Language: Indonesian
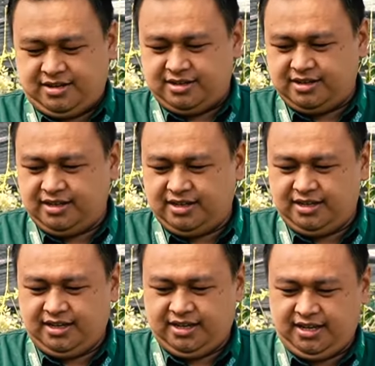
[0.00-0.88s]
Uh,
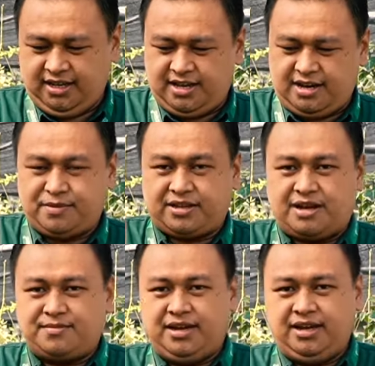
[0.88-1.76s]
eh, yang
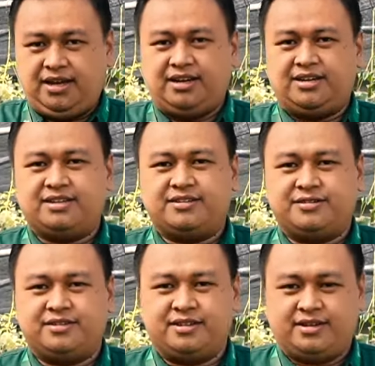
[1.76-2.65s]
pertama,
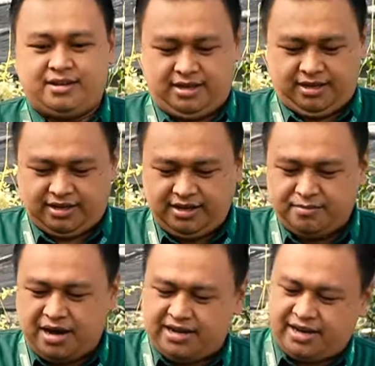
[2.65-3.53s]
ini
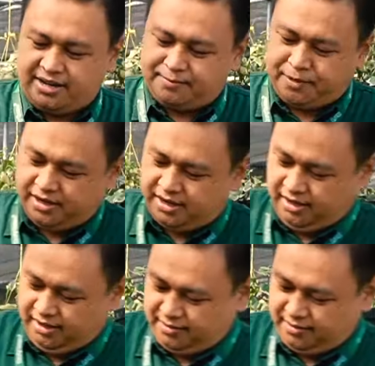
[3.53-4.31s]
bahan HDPE.